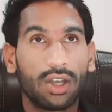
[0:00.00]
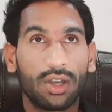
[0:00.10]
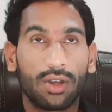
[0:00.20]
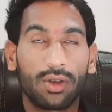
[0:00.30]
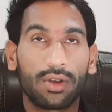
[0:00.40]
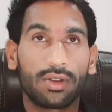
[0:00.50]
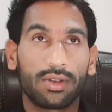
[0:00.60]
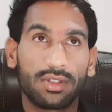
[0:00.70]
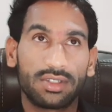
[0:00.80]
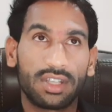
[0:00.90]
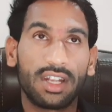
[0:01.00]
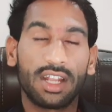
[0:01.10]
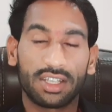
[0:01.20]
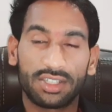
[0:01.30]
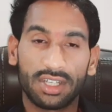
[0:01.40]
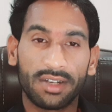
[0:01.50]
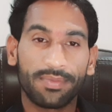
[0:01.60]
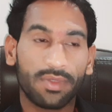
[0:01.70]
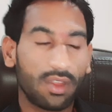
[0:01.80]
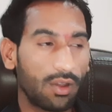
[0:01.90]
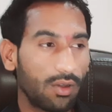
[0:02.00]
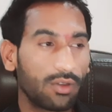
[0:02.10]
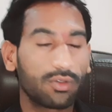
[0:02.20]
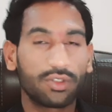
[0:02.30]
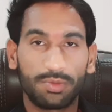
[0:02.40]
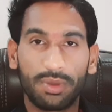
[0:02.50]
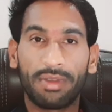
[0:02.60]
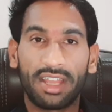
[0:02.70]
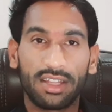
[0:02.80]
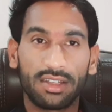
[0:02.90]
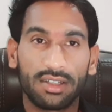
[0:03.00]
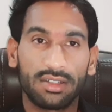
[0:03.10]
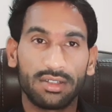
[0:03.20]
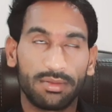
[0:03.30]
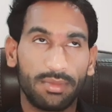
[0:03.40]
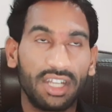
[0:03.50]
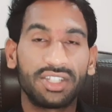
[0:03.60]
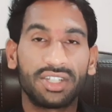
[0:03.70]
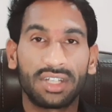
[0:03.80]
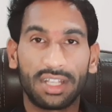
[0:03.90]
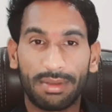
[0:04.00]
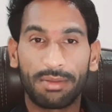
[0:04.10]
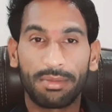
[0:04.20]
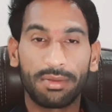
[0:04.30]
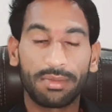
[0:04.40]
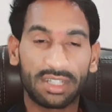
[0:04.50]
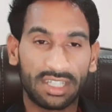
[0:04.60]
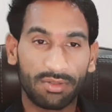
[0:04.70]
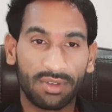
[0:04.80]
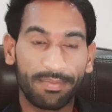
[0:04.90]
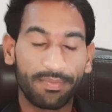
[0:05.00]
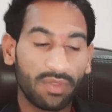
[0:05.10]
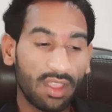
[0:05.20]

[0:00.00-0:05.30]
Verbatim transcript: और इसके लक्षण और कुछ बीमारी मेडिसिन के बारे में बताऊंगा